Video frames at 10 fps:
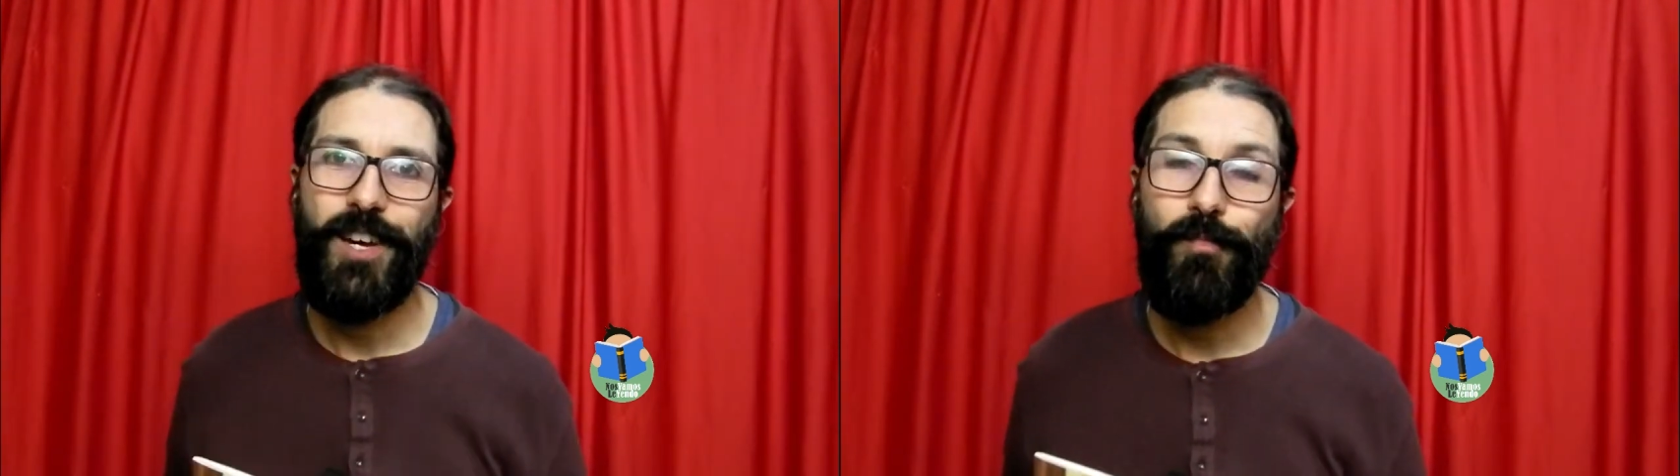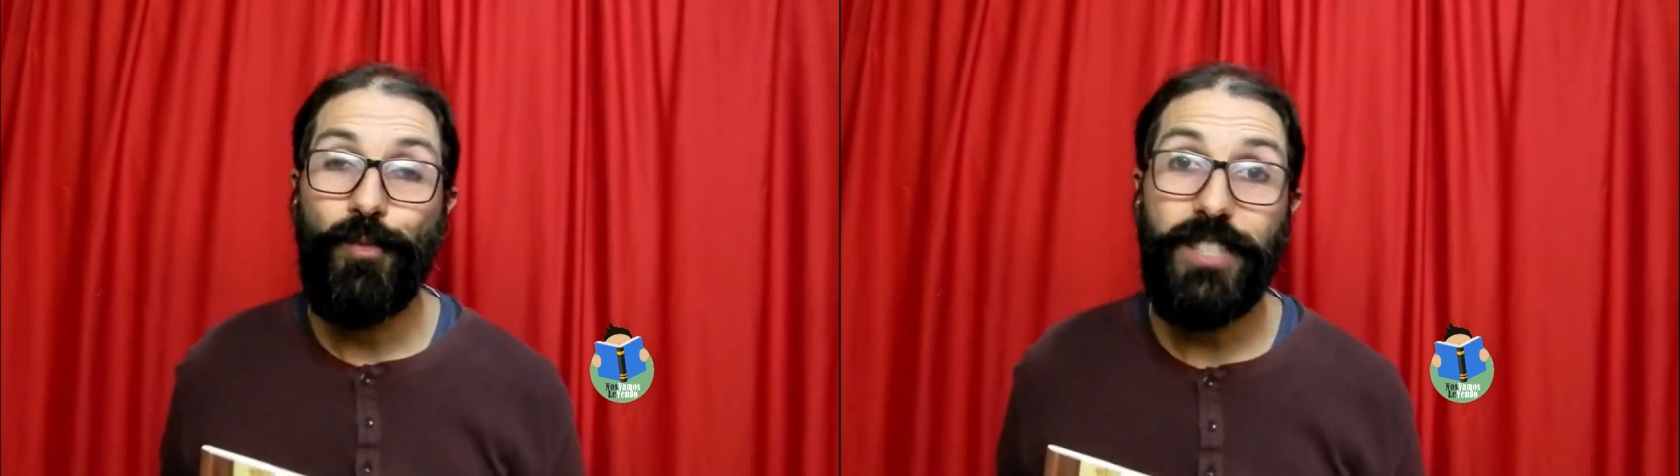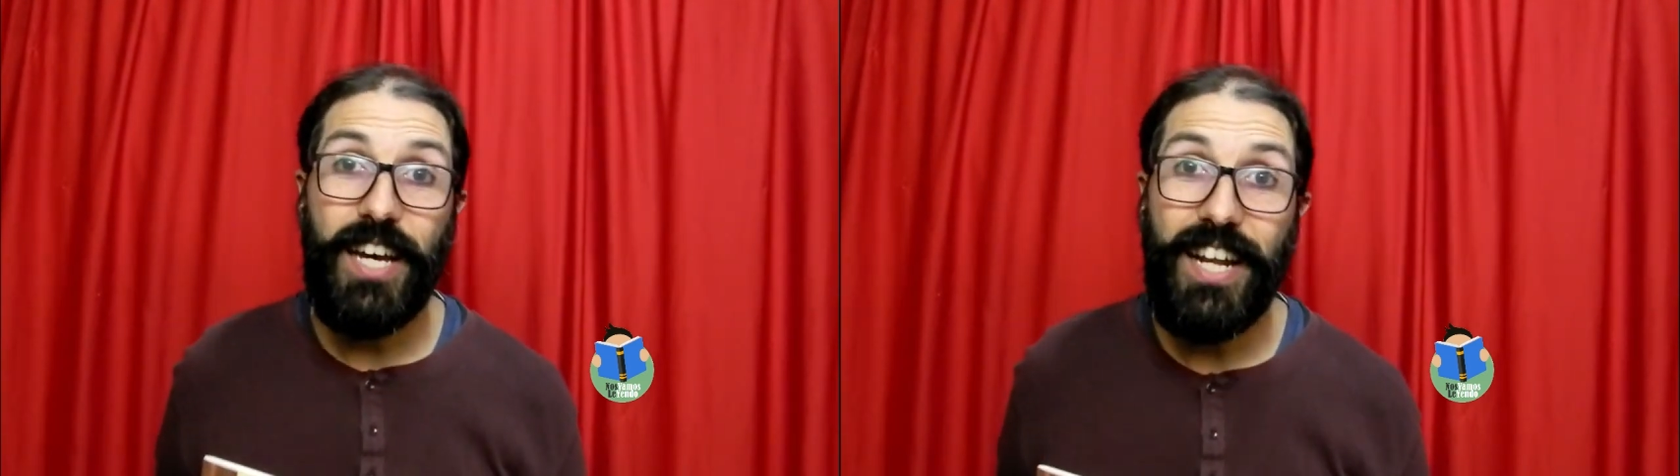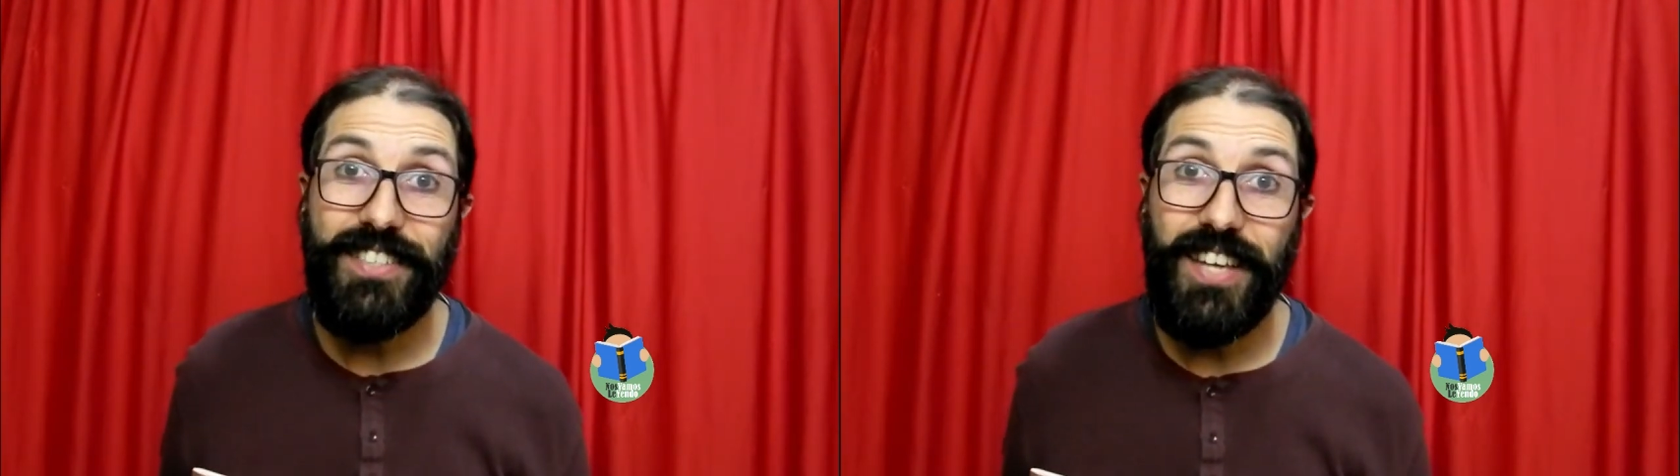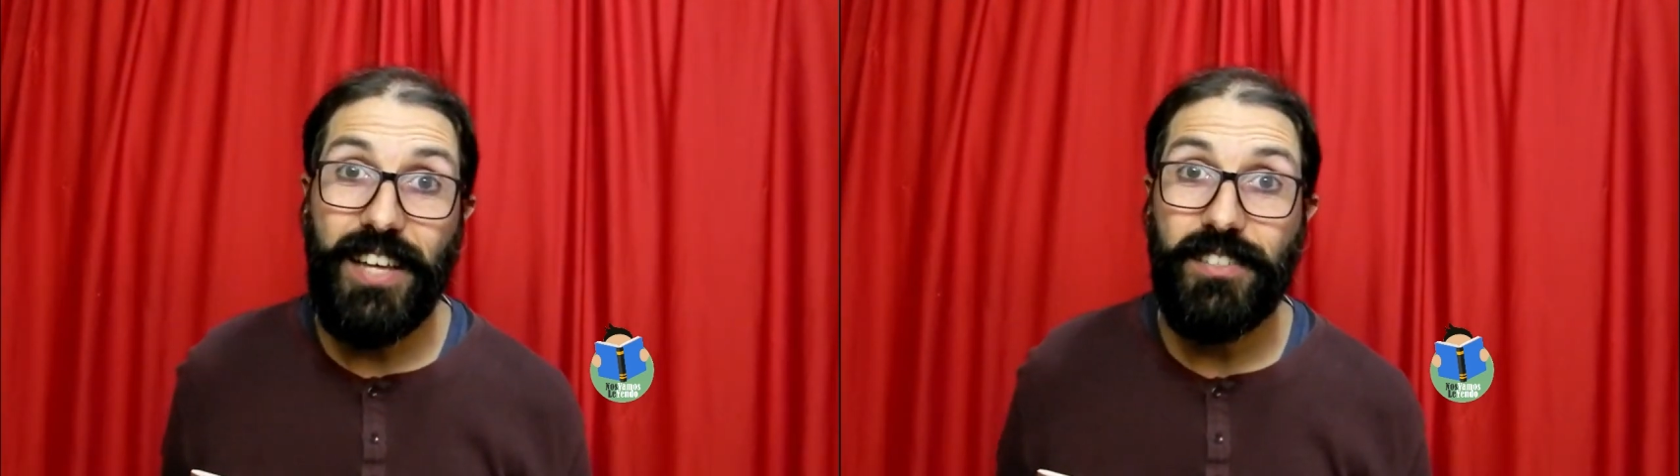Muchas
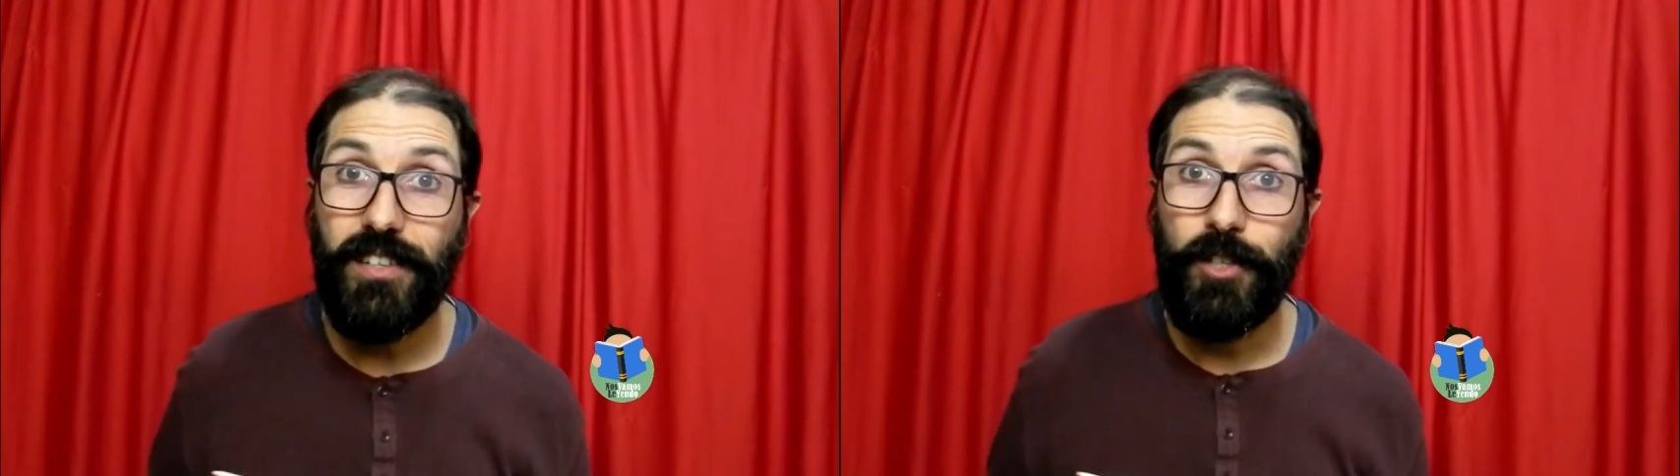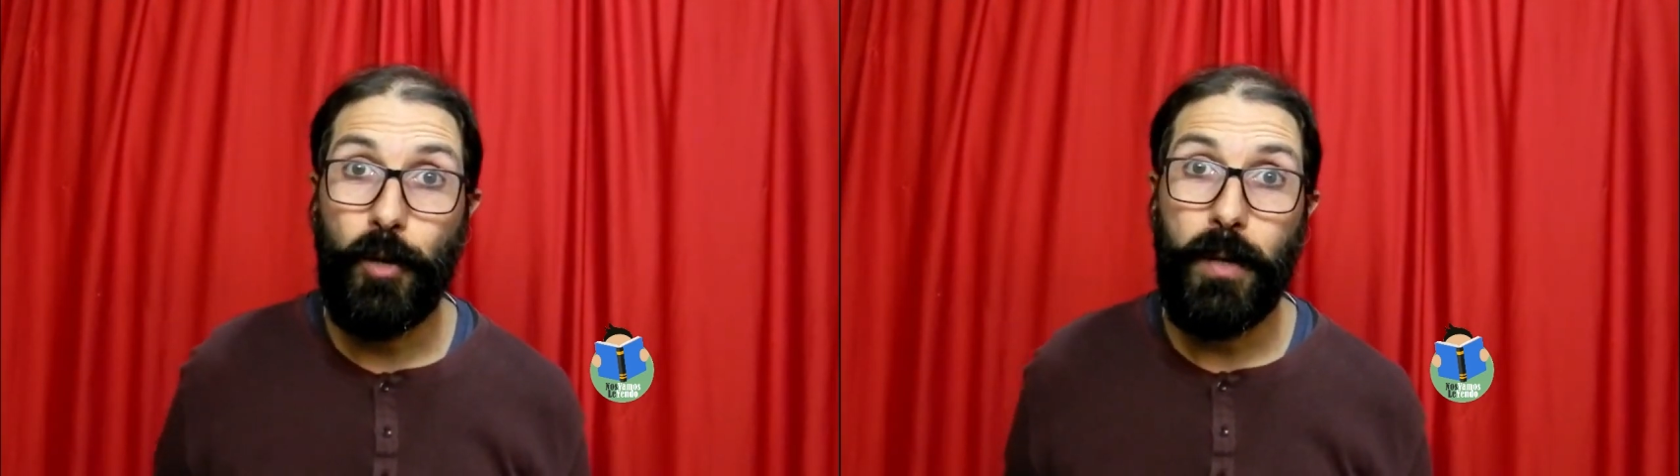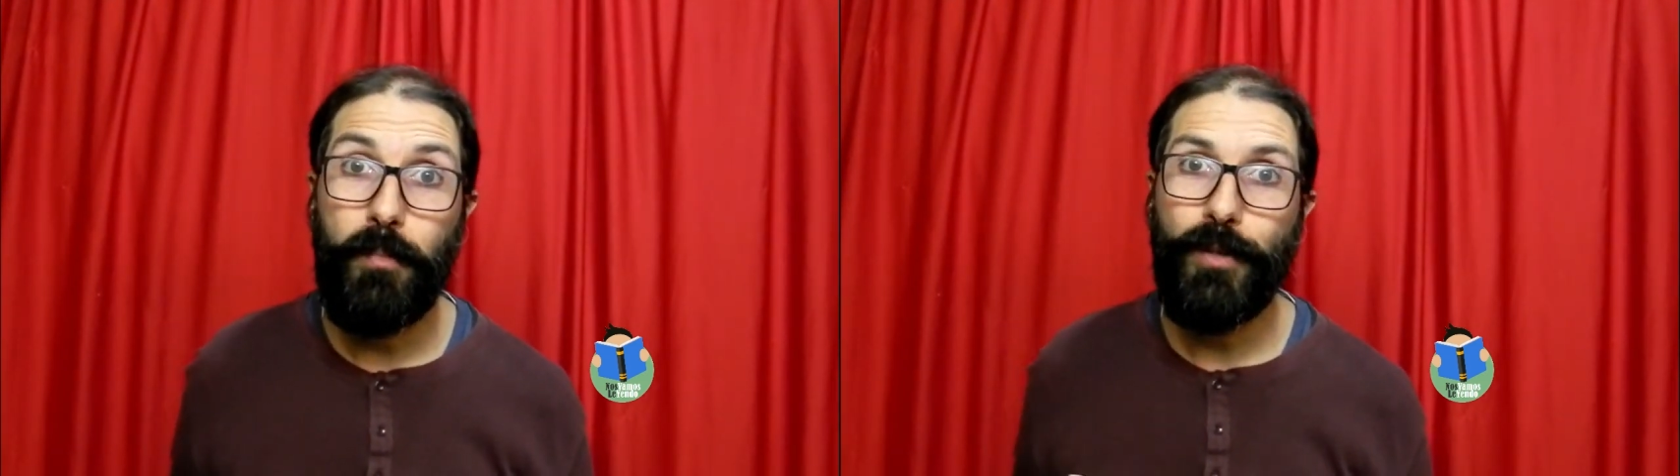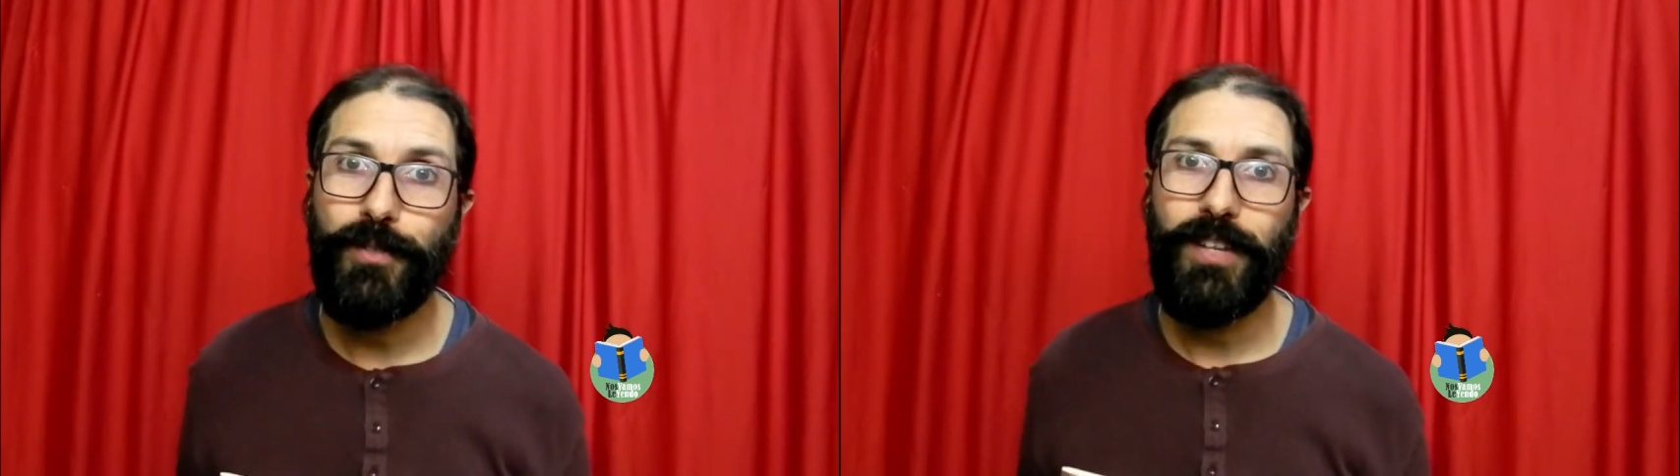gracias, nos vemos